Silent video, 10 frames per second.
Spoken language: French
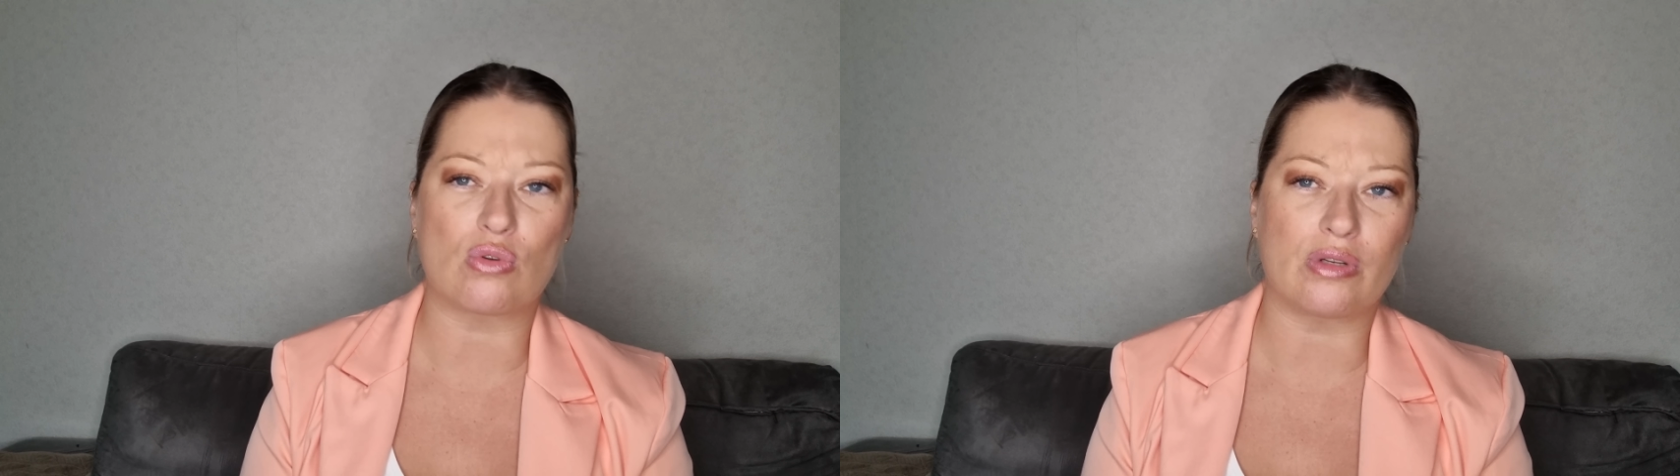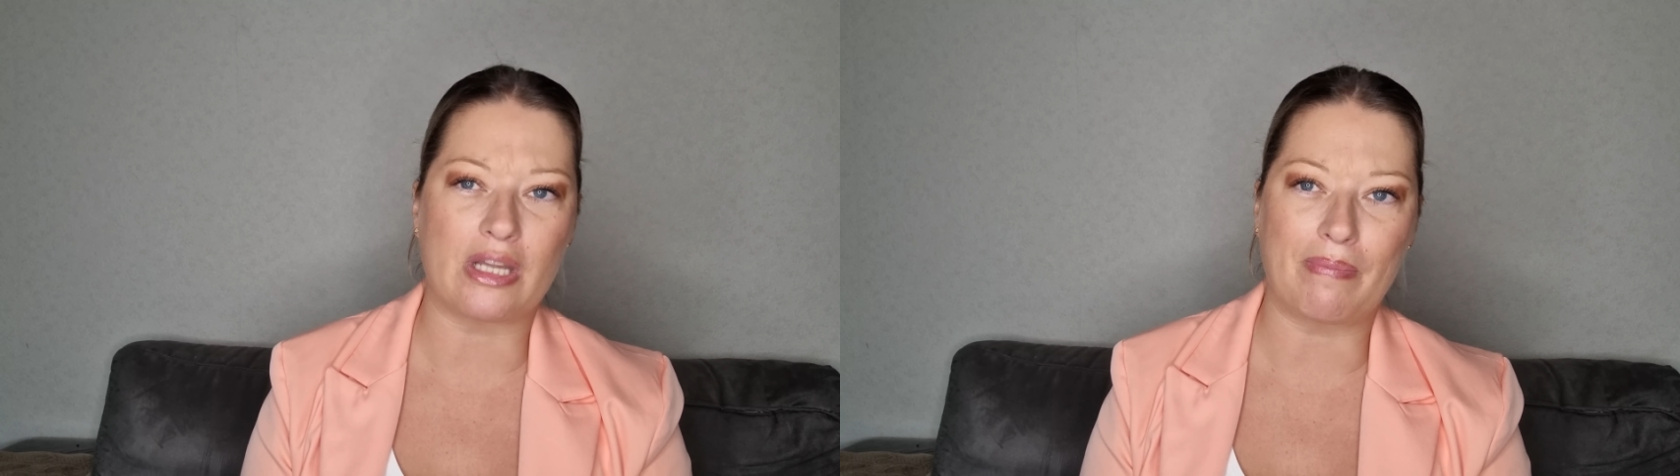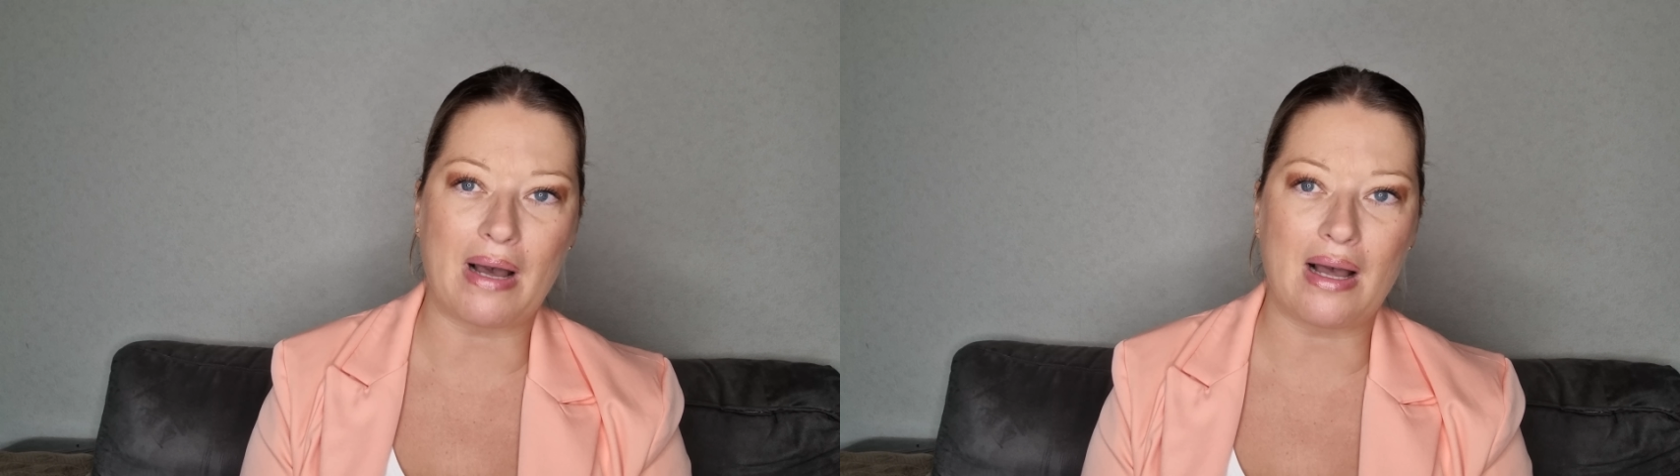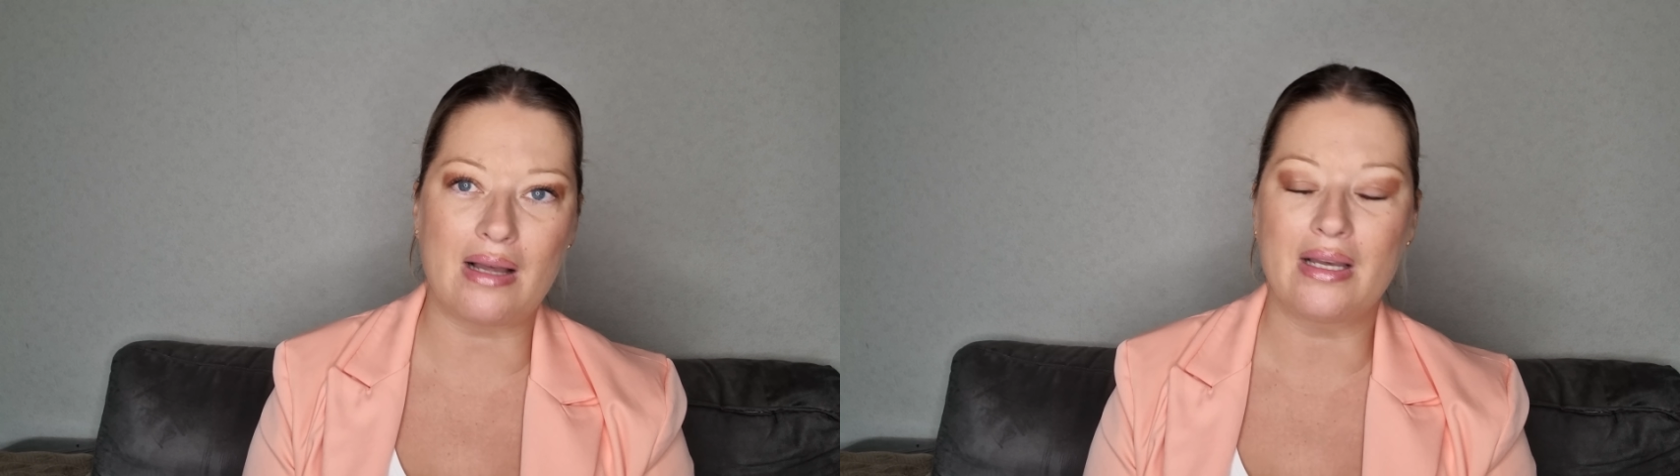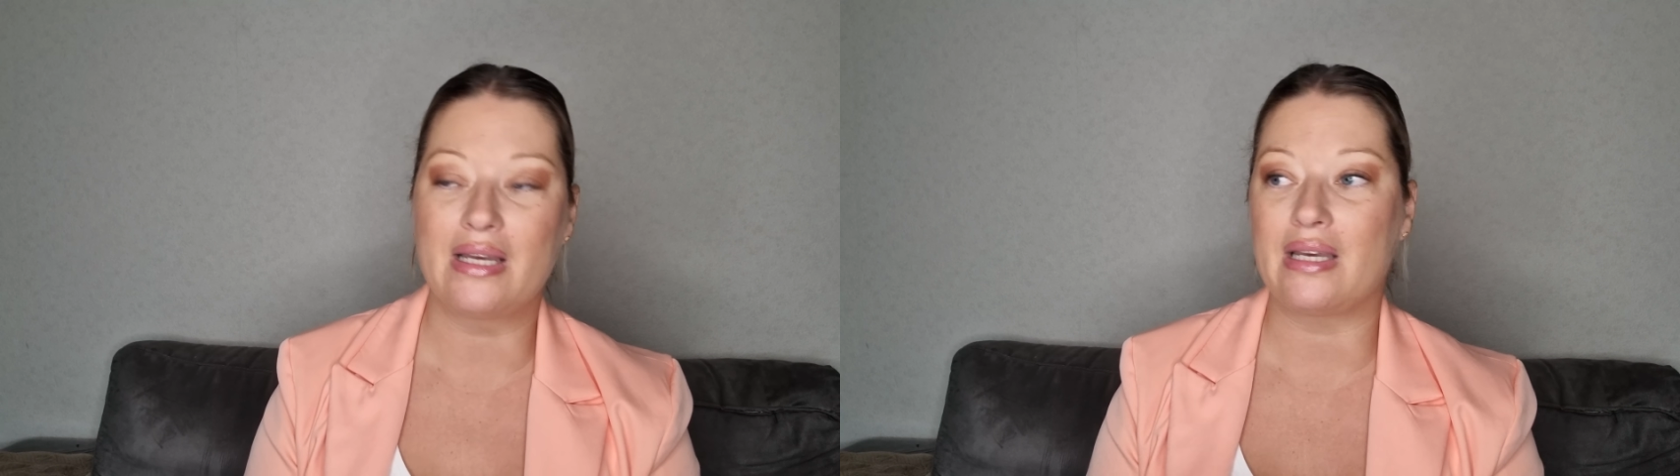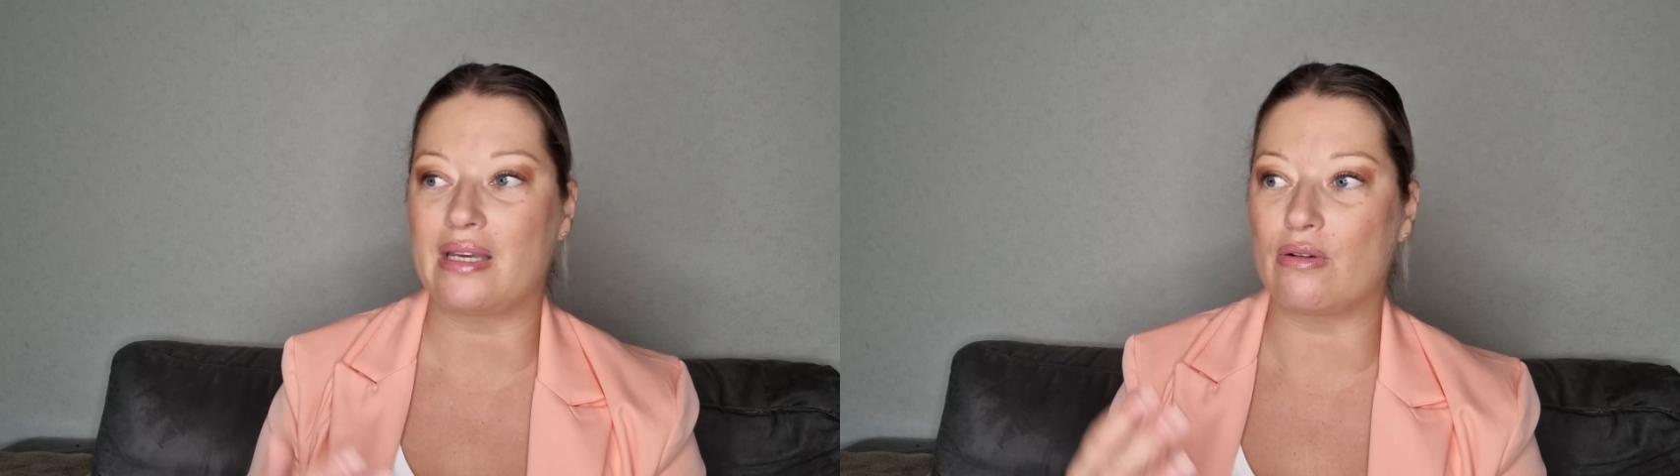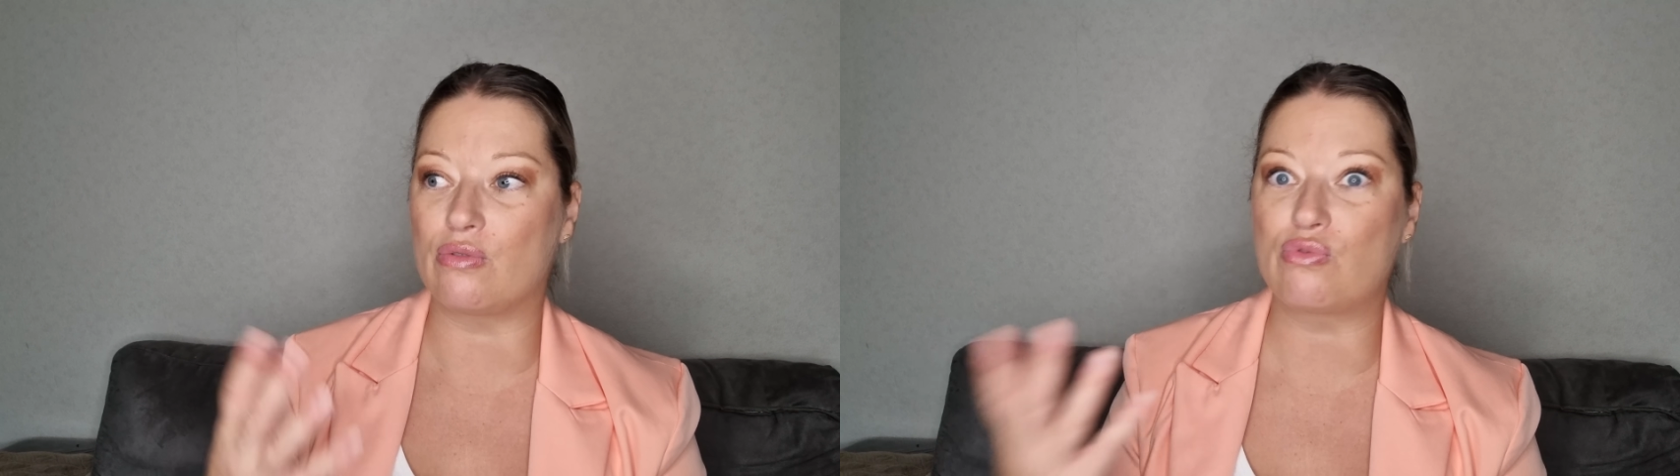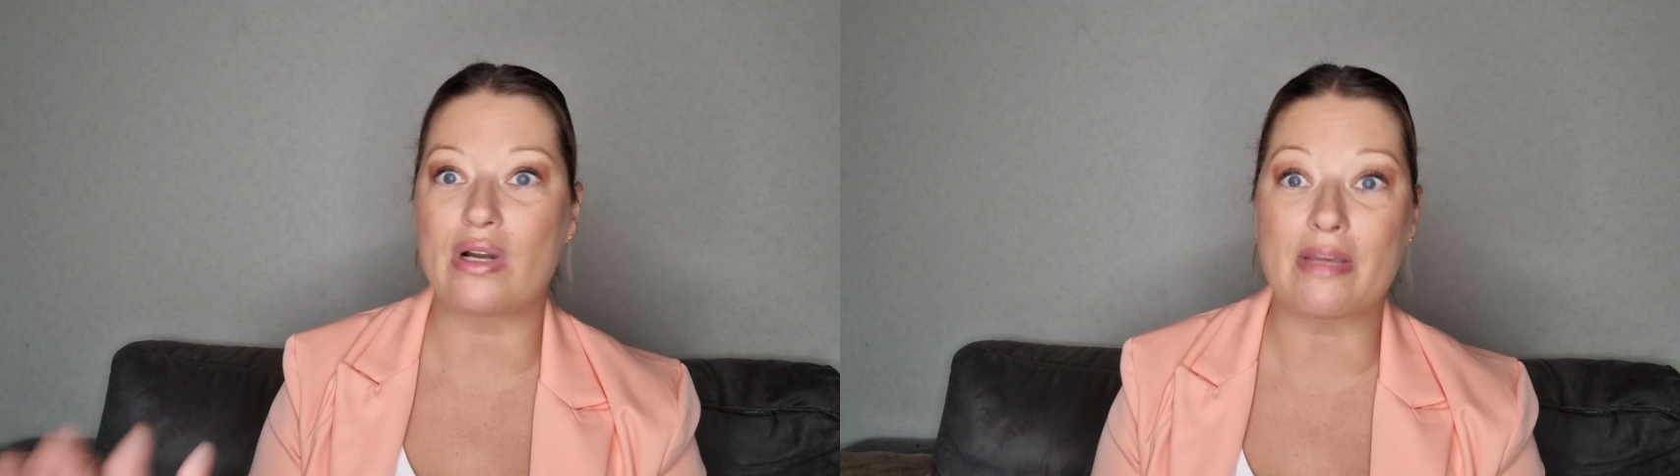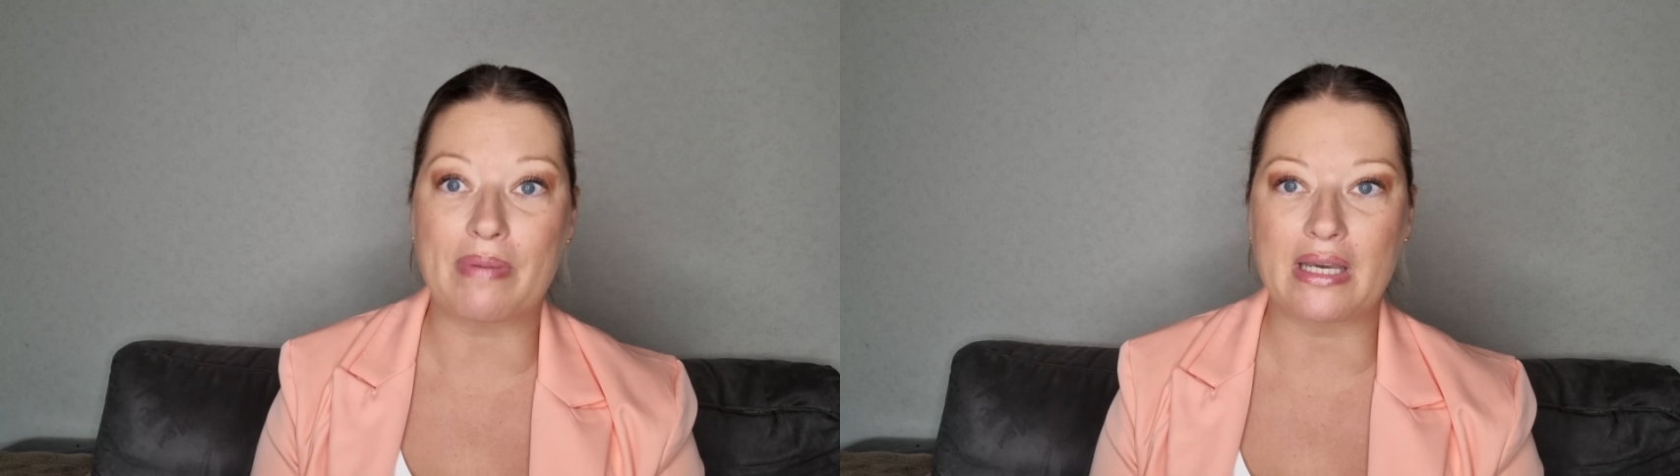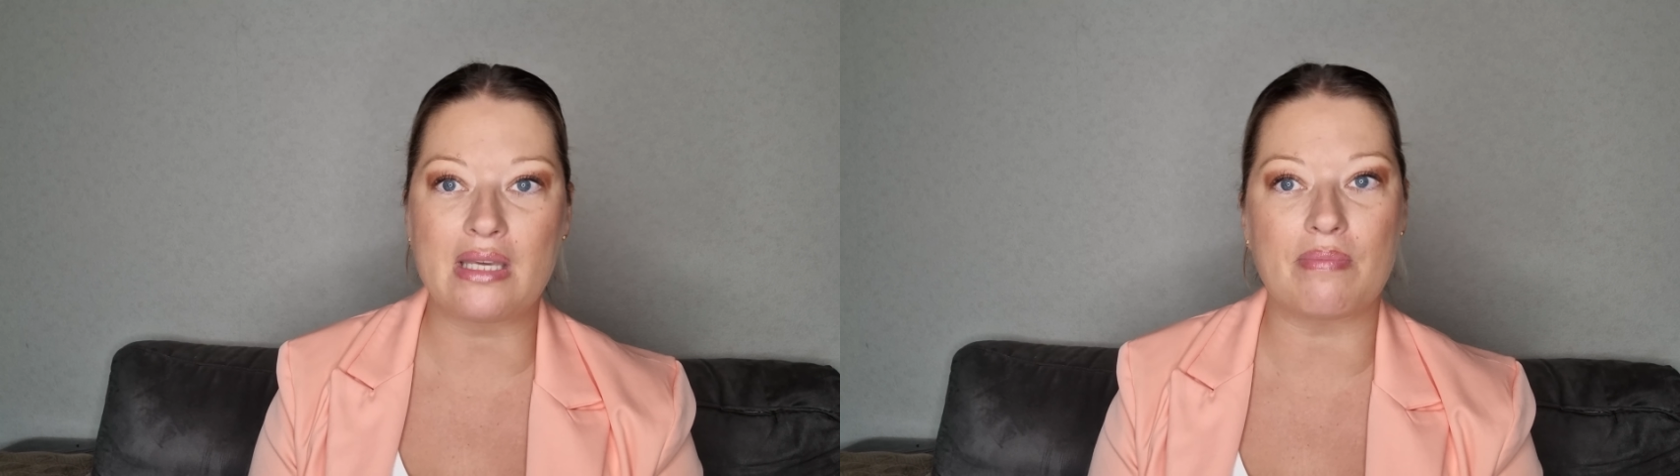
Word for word: connaît pas et on voit les prix.